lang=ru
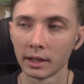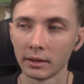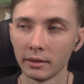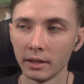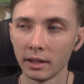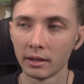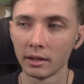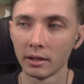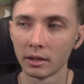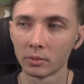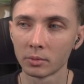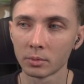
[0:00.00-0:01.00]

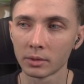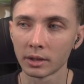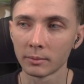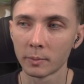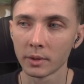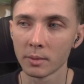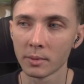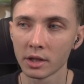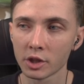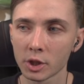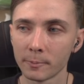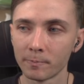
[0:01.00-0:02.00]
Не-не-не, ну тут как бы
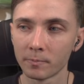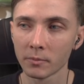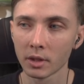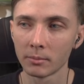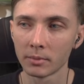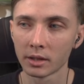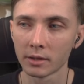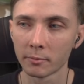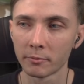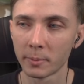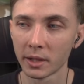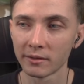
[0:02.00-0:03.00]
понимаешь, мне-то
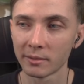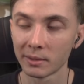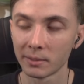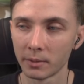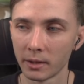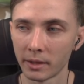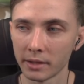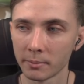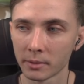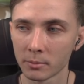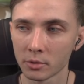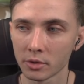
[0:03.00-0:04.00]
в принципе-то плевать,
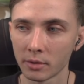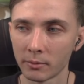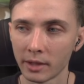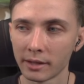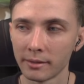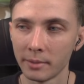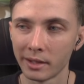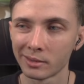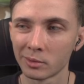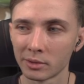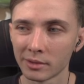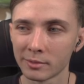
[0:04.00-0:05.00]
потому что вряд ли меня
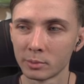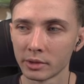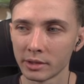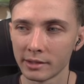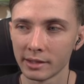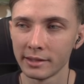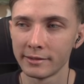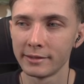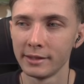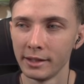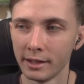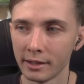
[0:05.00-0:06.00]
кто-то смотрит из
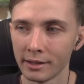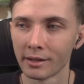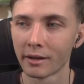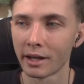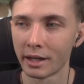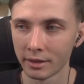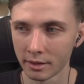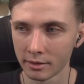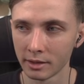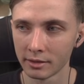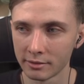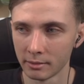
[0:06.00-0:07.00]
Сирии, Ирана,
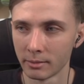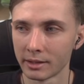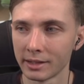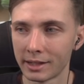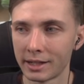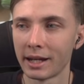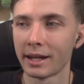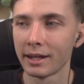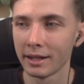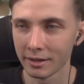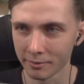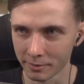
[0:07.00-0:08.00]
Северной
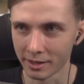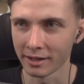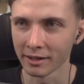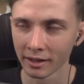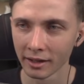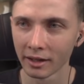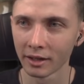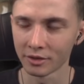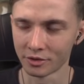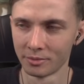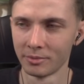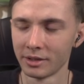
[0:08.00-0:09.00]
Кореи, блядь.
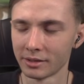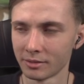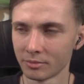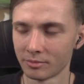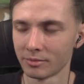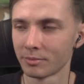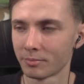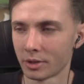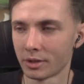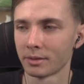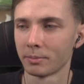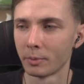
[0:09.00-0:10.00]
Что мне это, ну, мне
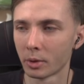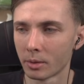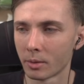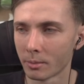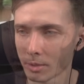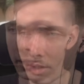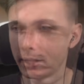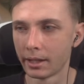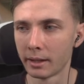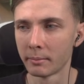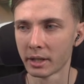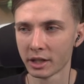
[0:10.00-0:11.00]
похер вообще.
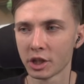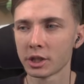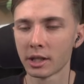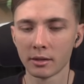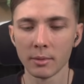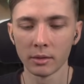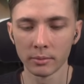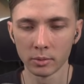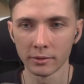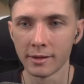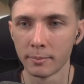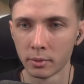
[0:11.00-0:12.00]
А Моргенштерн имел в виду,
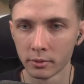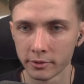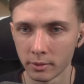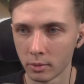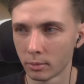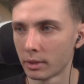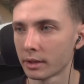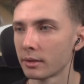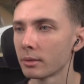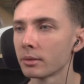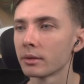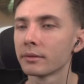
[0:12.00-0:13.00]
если полностью видео
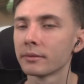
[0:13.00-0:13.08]
блокирует.